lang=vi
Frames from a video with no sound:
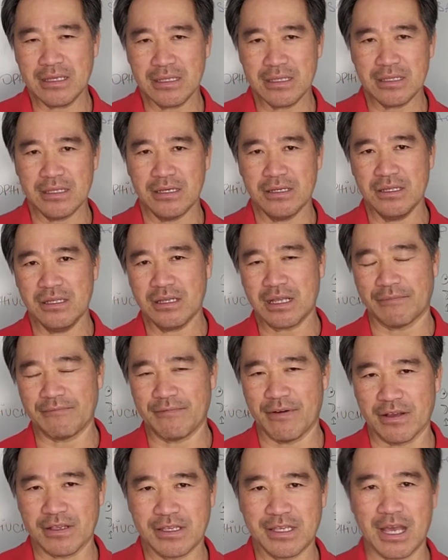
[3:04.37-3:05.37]
những cặp
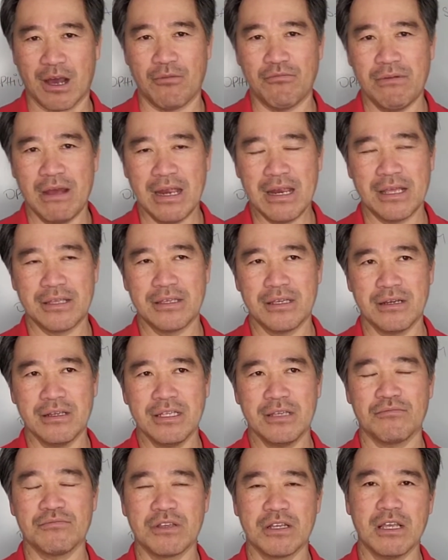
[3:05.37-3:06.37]
vợ chồng hay là những
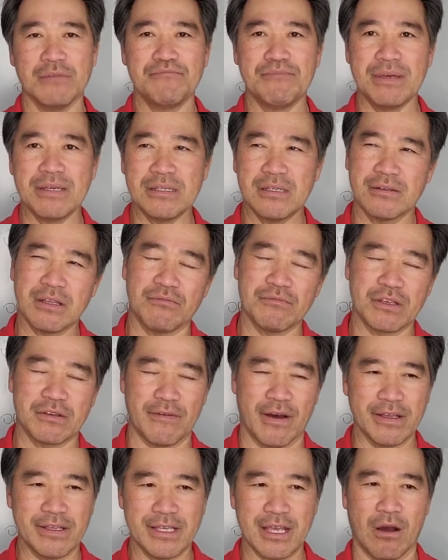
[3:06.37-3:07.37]
trong những cái business trong
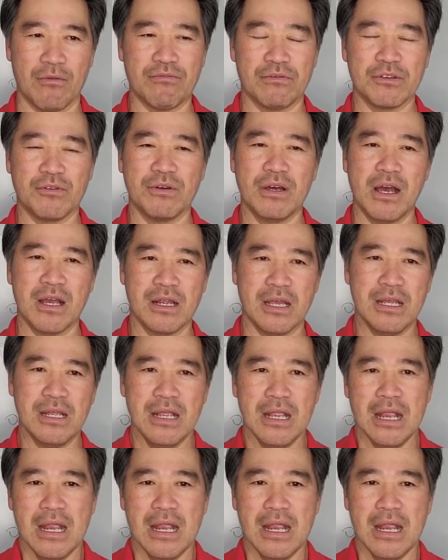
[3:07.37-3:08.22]
vợ chồng nhiều hơn á